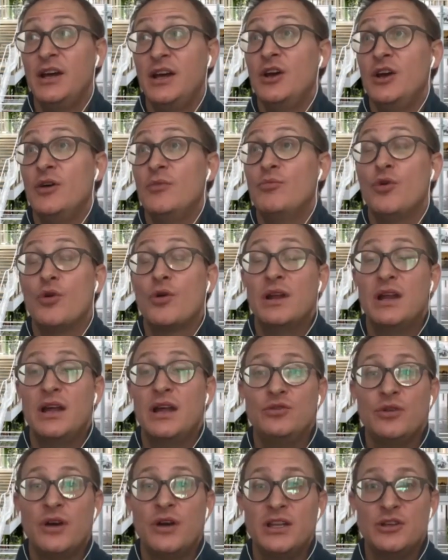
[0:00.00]
pour que la
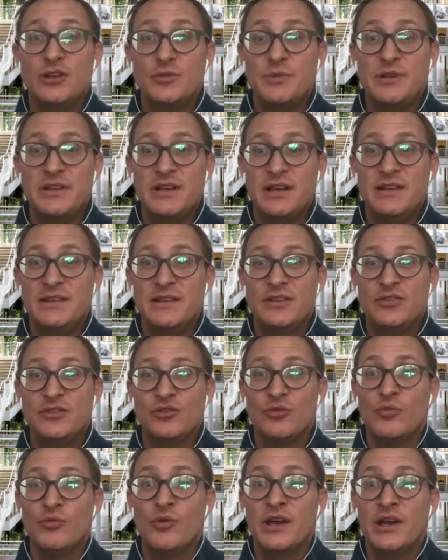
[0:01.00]
durée
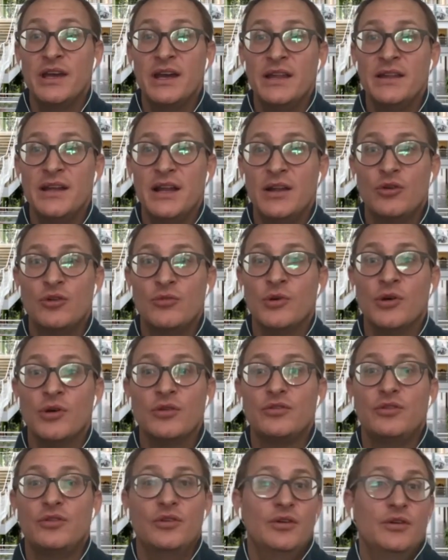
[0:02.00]
d'hospitalisation moyenne, elle
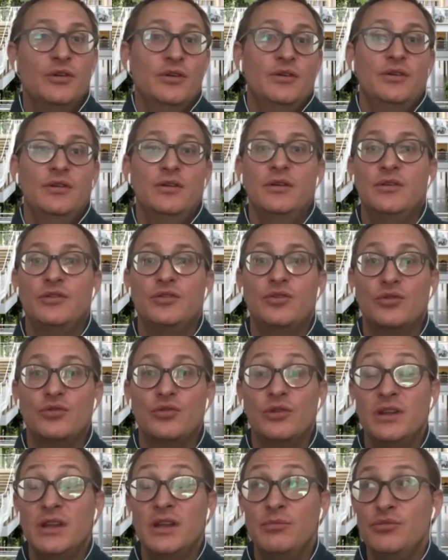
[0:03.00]
augmente, euh, surtout
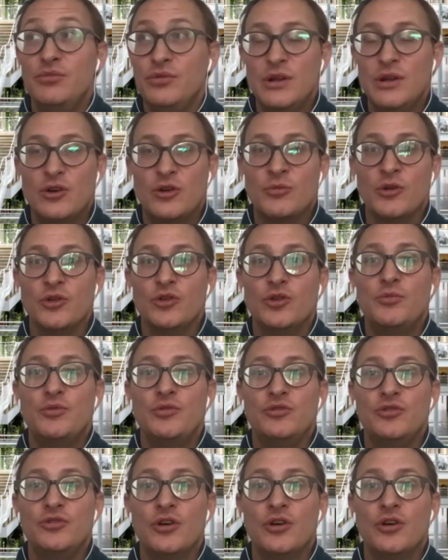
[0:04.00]
au début, elle augmente de plusieurs